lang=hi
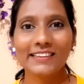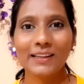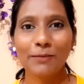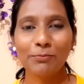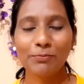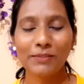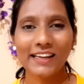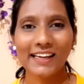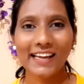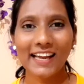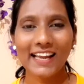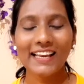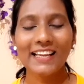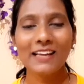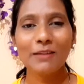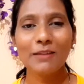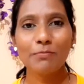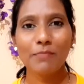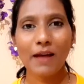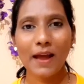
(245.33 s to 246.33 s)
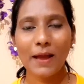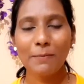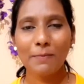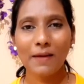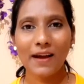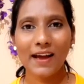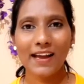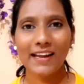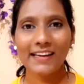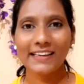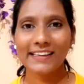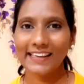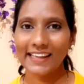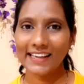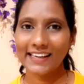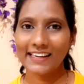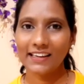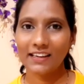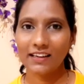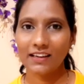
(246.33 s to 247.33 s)
तब तक के लिए बाय बाय
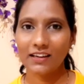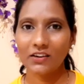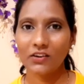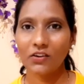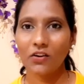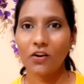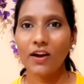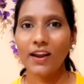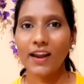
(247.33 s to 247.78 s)
टेक केयर